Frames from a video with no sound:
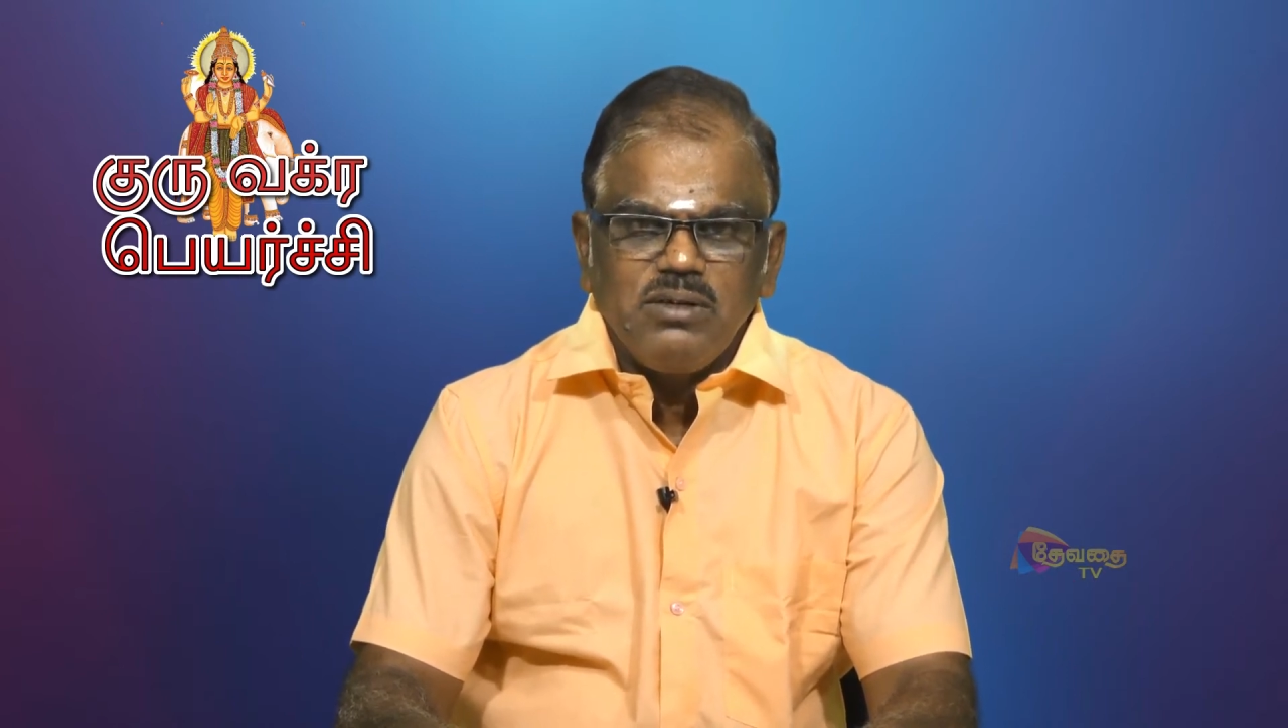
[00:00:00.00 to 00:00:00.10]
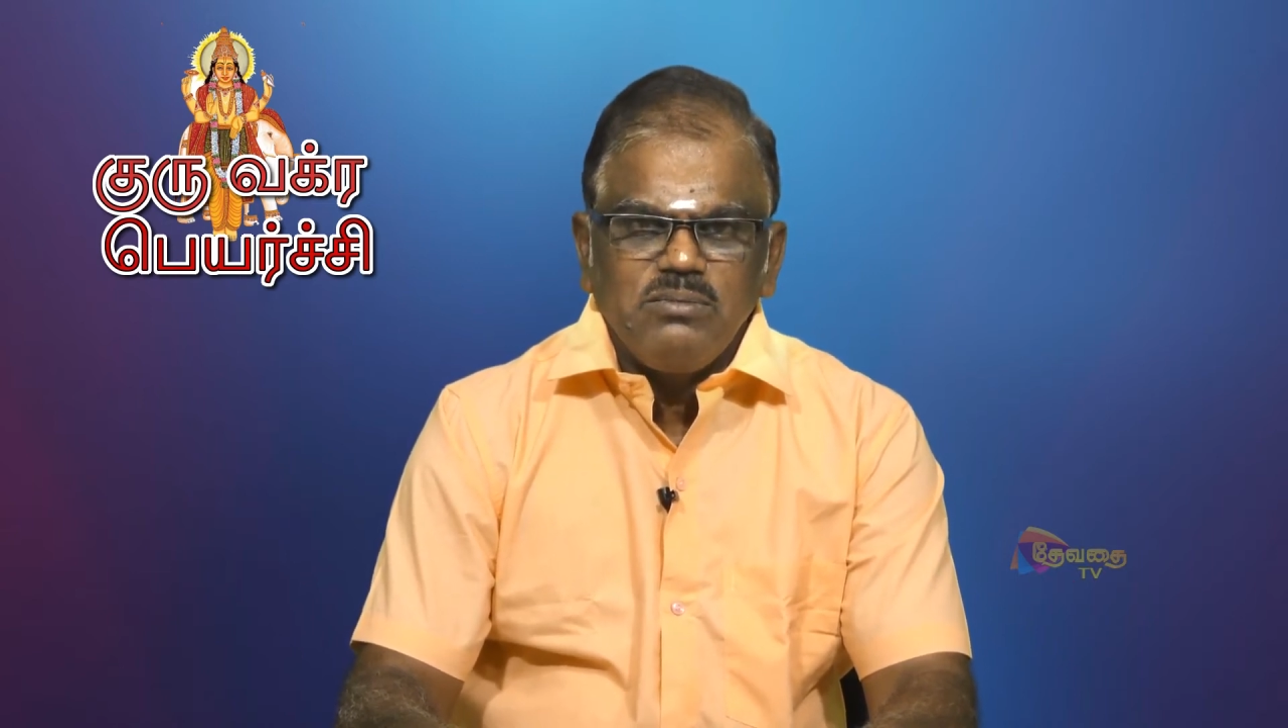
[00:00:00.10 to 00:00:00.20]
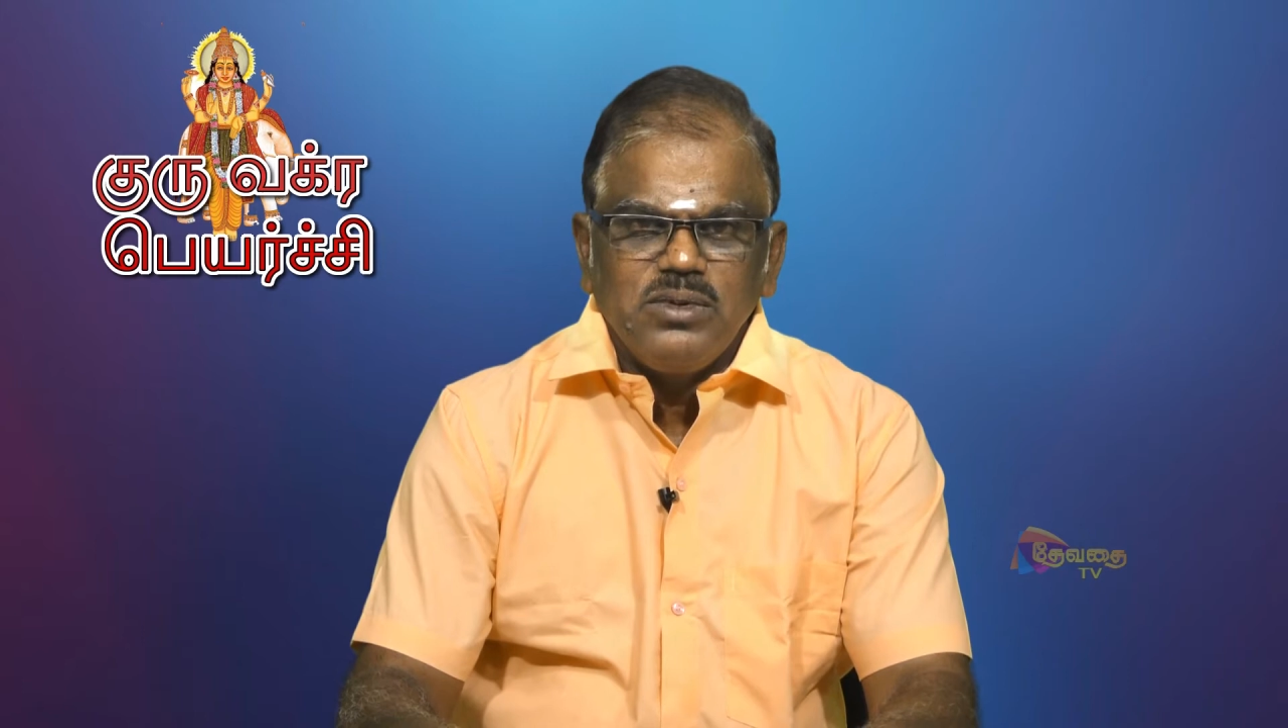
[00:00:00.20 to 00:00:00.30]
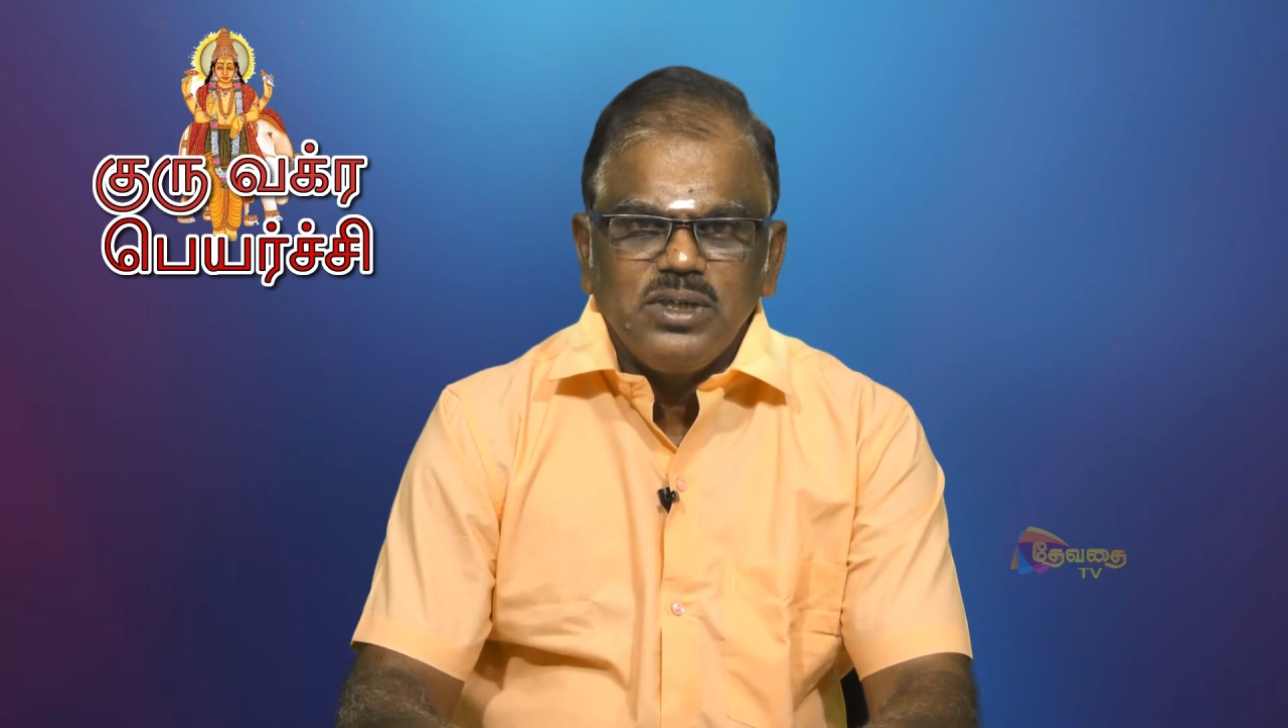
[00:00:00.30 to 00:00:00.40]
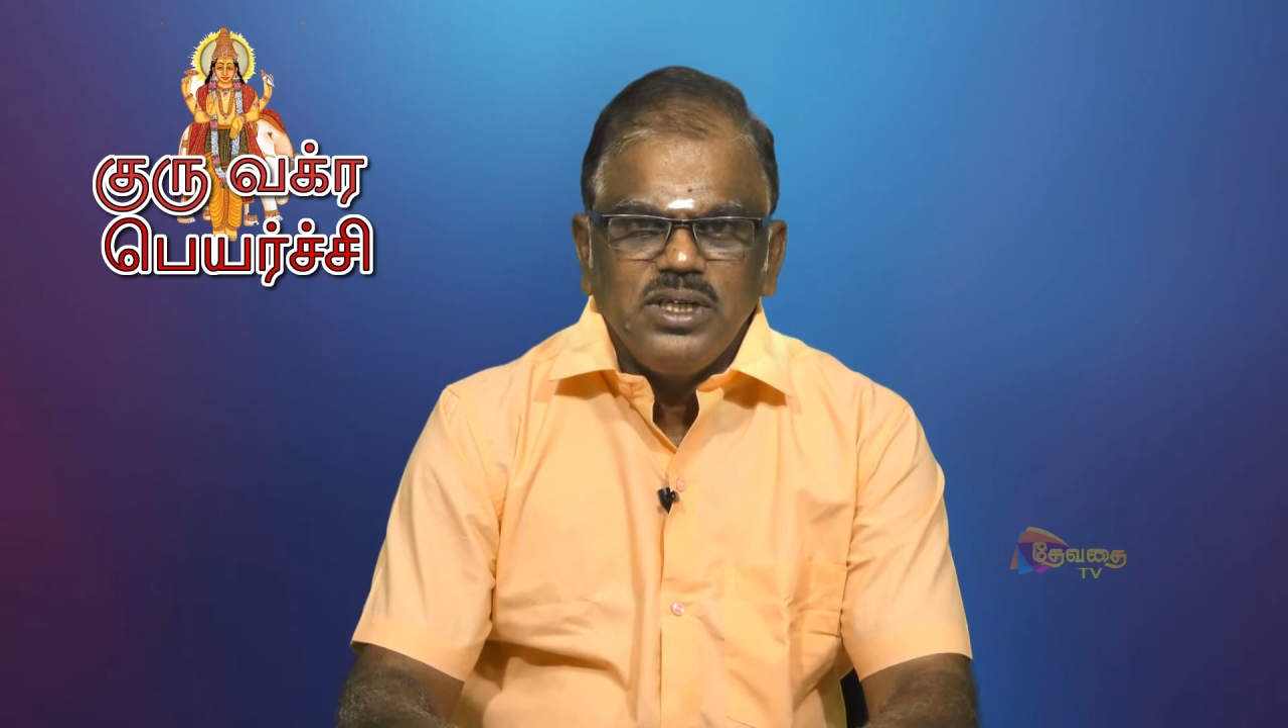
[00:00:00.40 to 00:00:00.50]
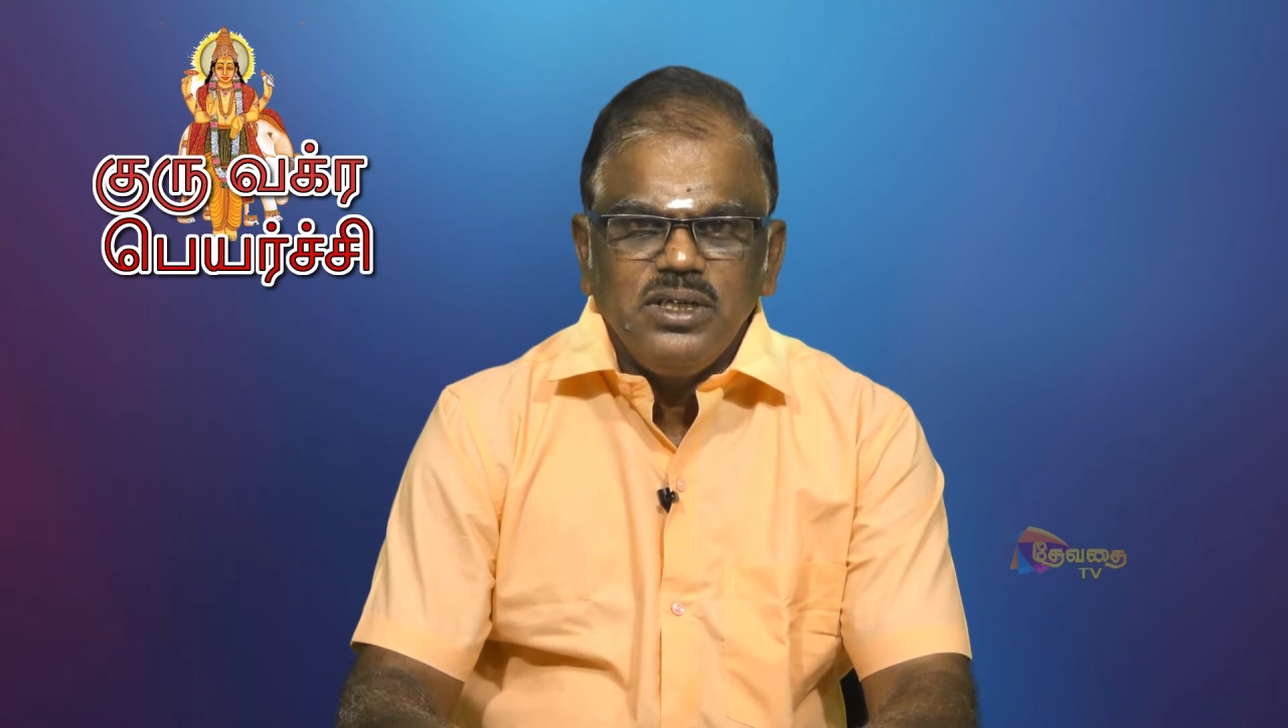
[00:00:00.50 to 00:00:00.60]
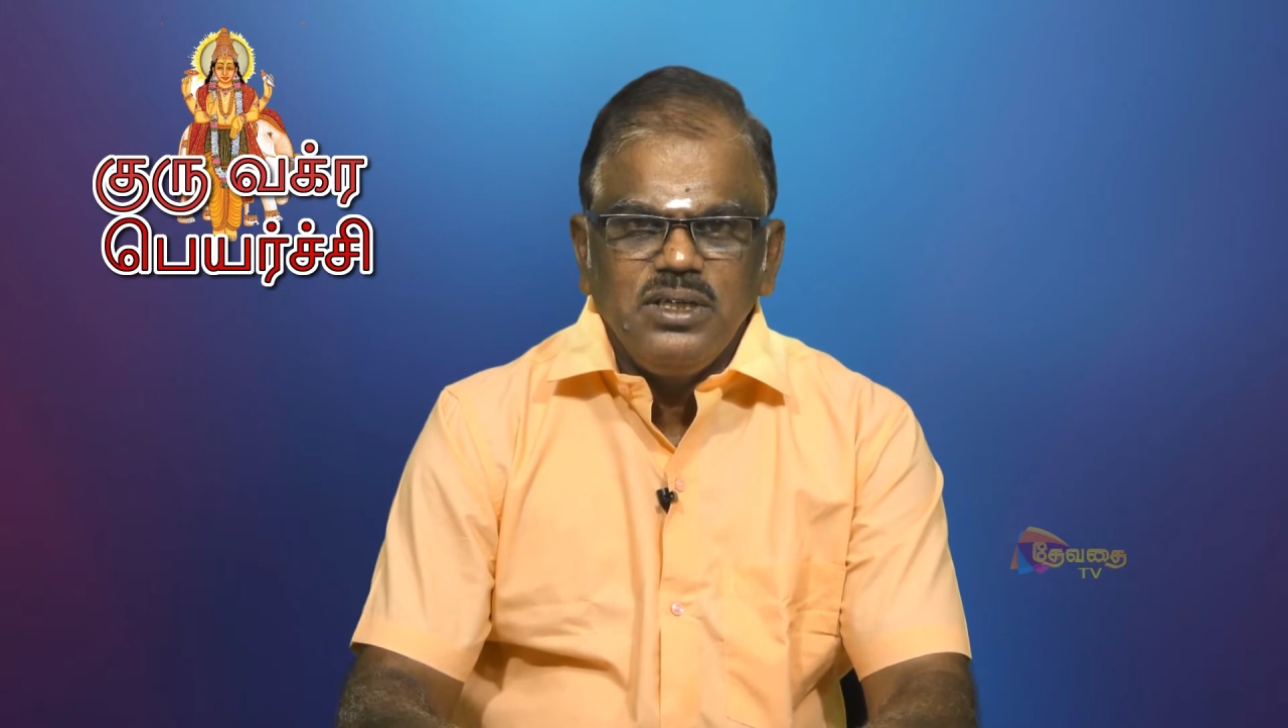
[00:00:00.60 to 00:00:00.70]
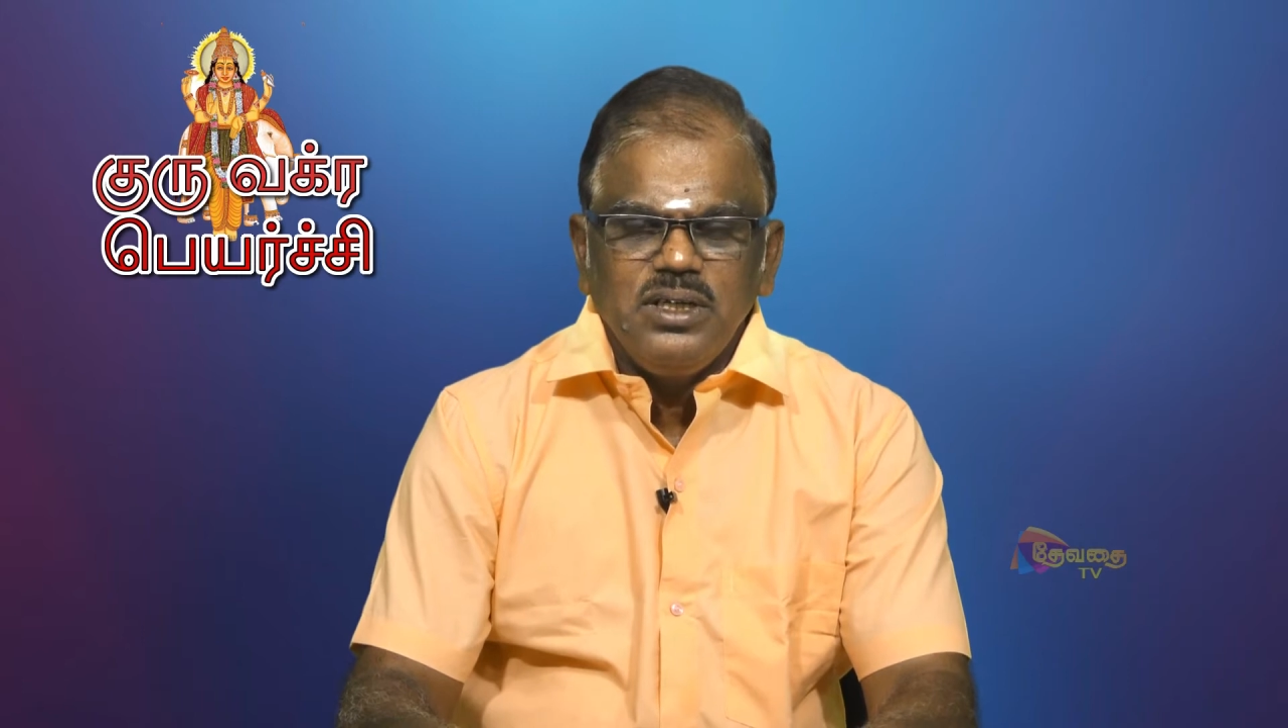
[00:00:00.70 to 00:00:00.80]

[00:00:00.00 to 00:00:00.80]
வரும்போது